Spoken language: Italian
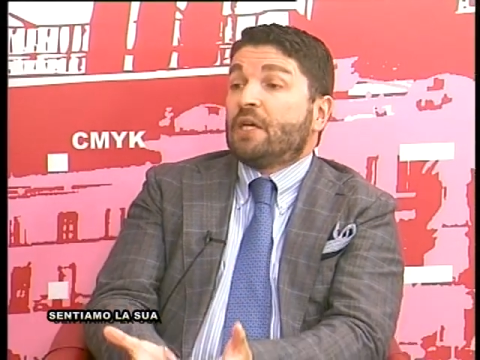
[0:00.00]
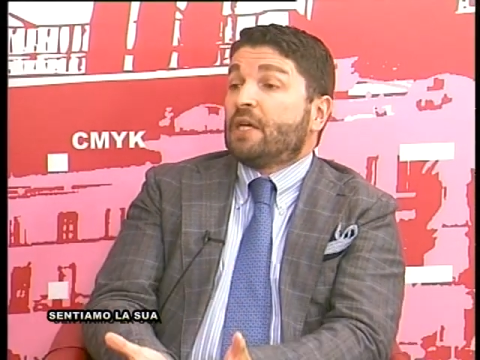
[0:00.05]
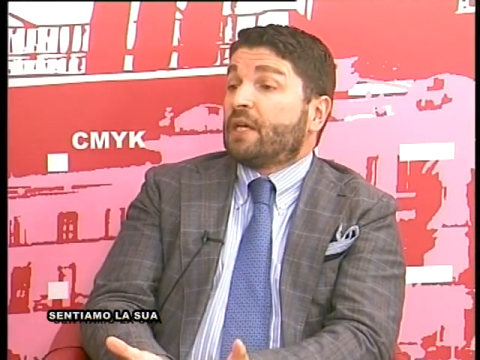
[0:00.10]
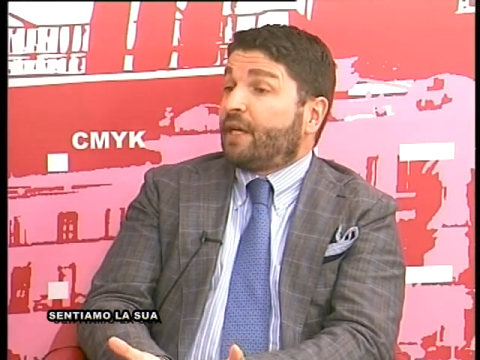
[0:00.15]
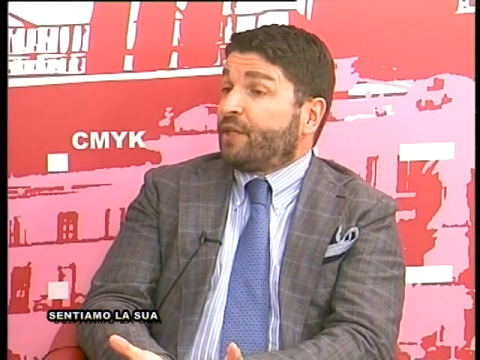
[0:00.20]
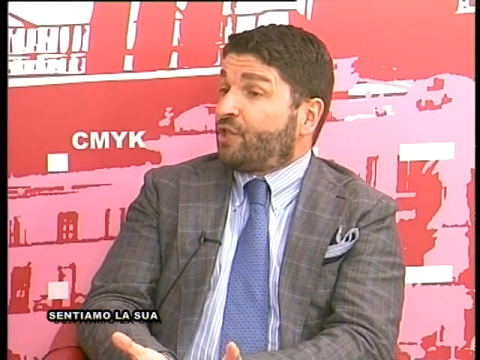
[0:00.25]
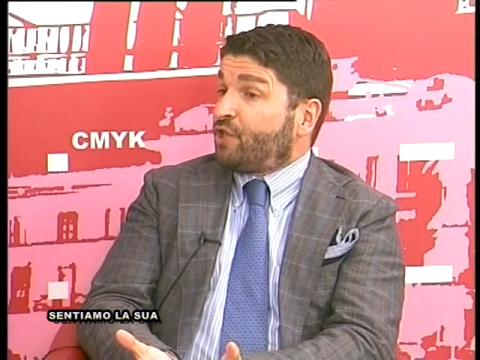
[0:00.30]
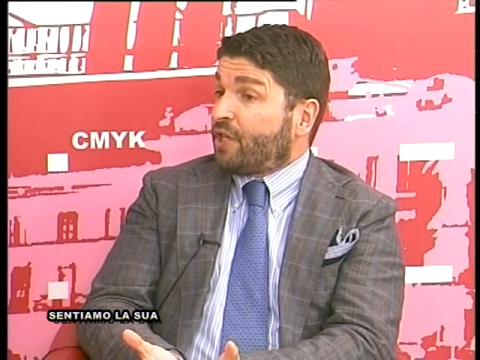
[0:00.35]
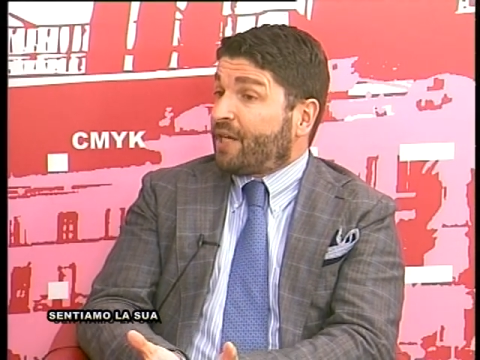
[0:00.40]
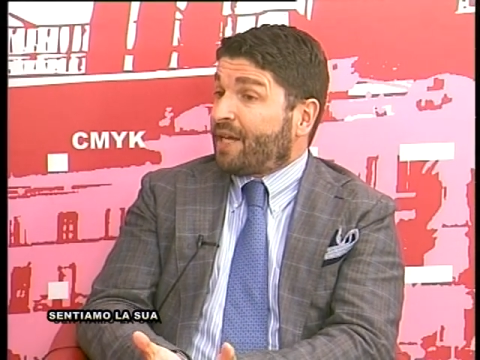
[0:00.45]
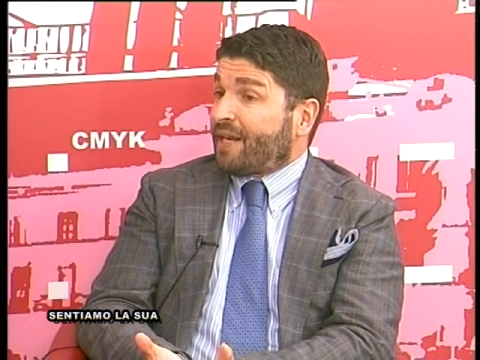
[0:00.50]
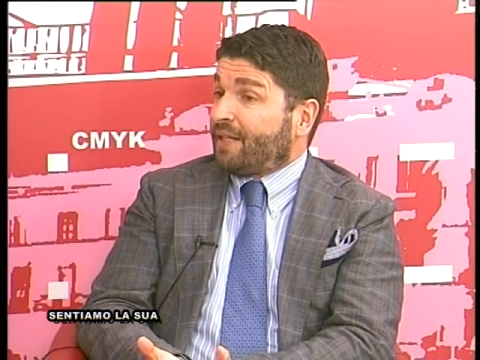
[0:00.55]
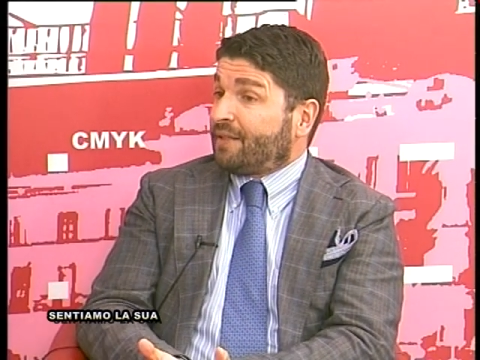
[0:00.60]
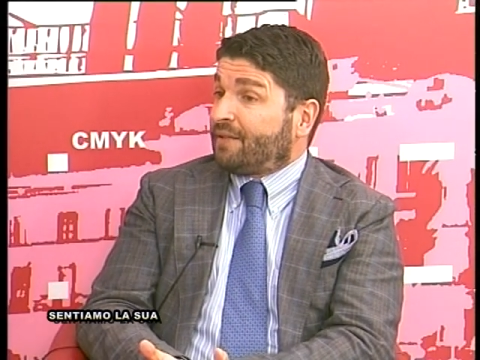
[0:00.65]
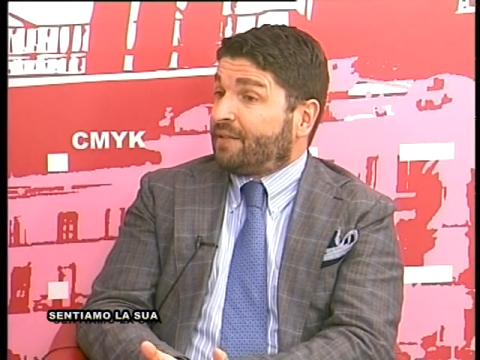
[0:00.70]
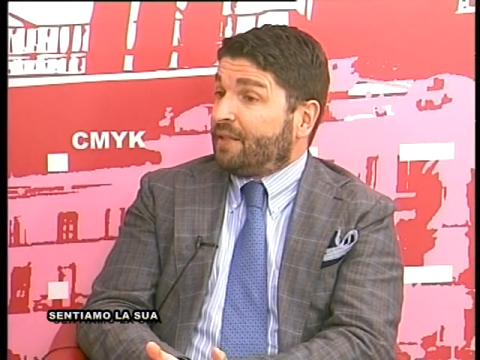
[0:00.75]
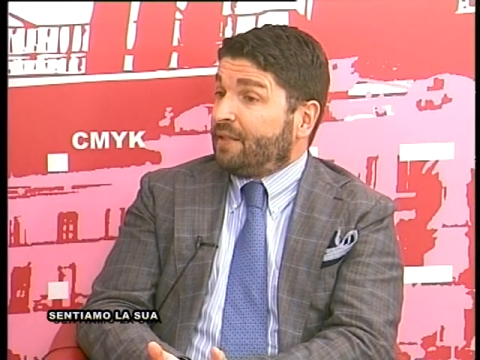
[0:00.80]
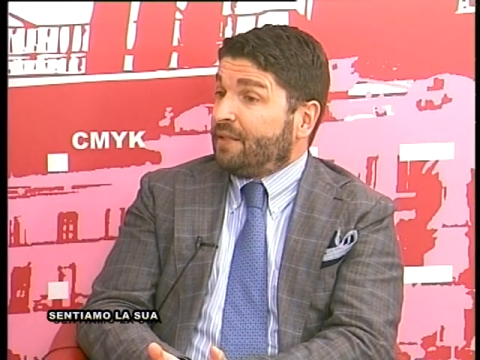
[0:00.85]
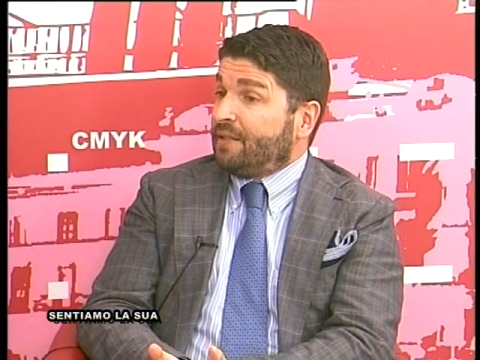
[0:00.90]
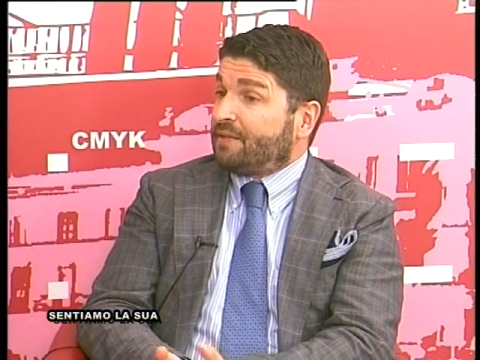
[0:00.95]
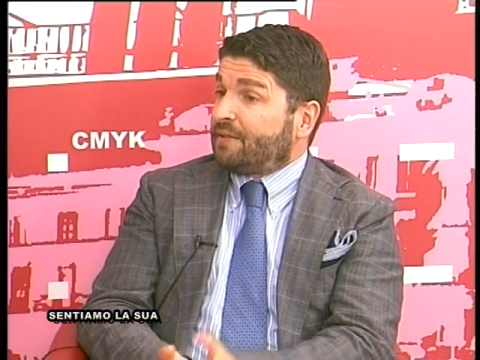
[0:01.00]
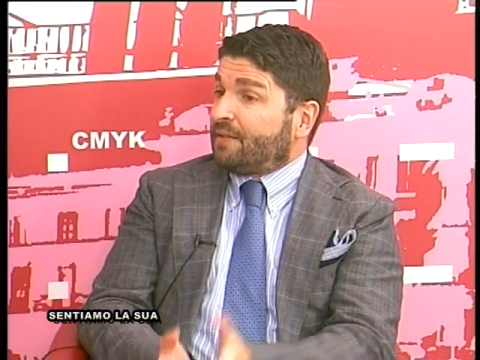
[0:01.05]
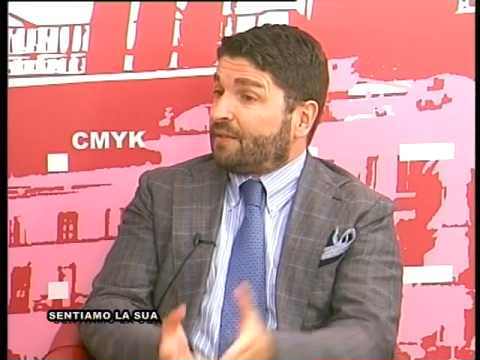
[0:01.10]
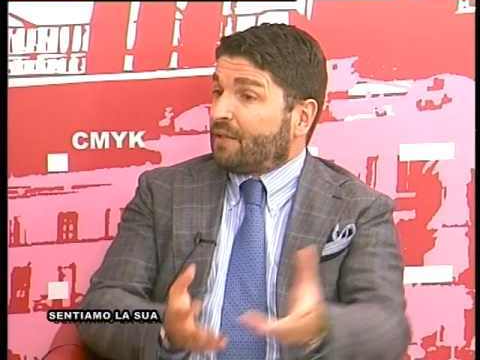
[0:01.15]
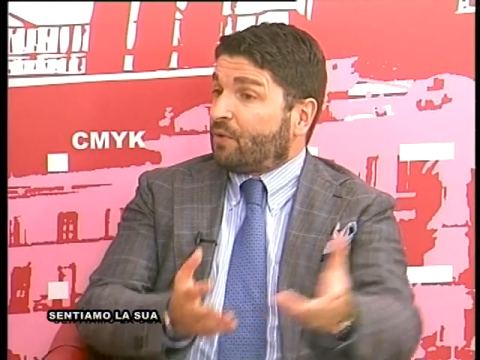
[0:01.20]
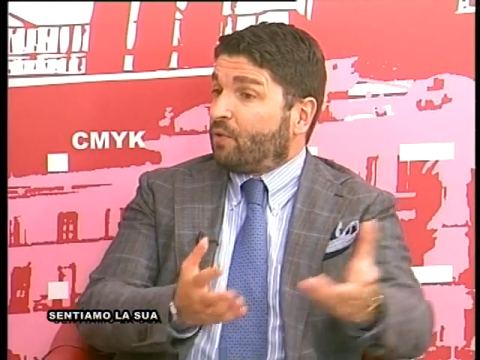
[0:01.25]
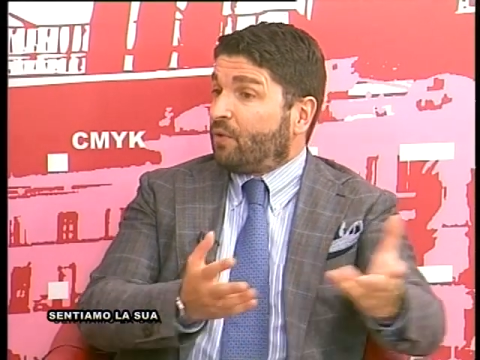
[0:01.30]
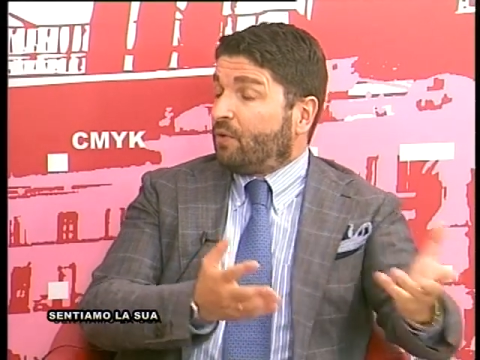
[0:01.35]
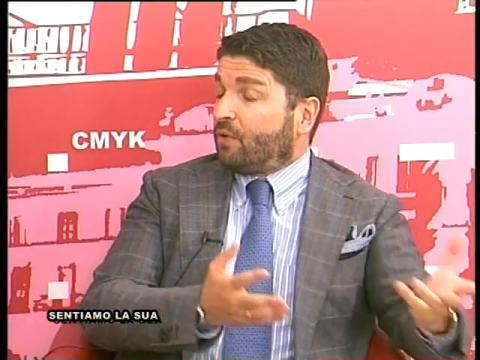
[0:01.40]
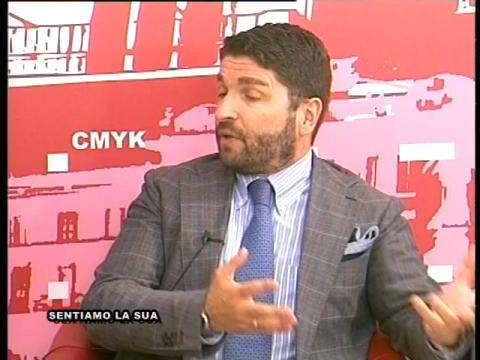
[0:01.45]
che ci caratterizza
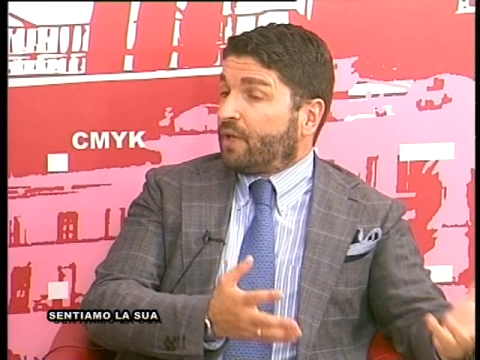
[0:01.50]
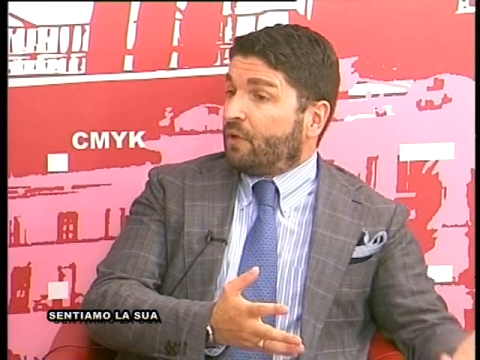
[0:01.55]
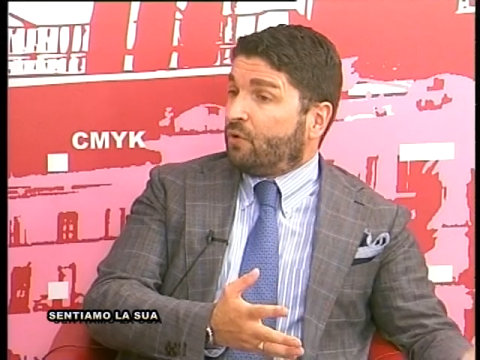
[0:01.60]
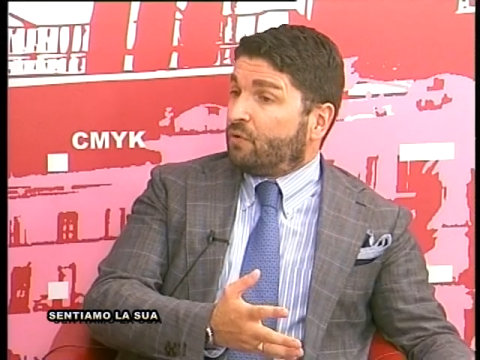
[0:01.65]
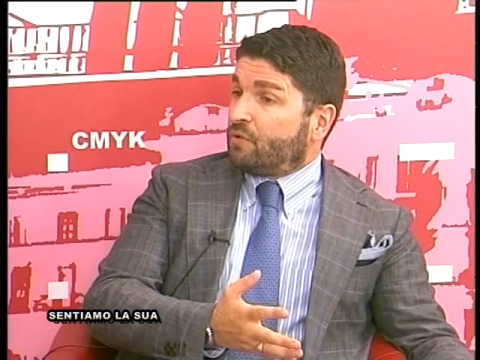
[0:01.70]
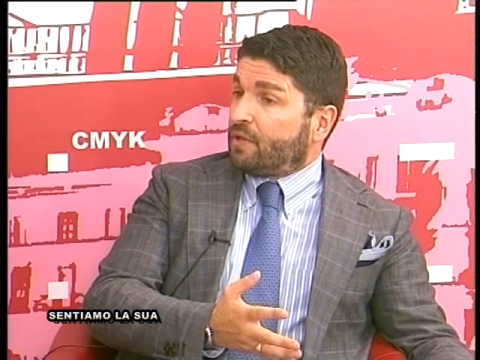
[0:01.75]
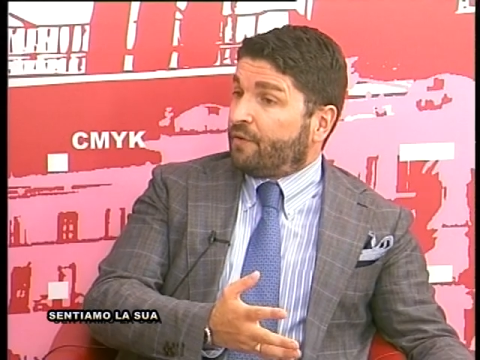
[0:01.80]
da quello che hanno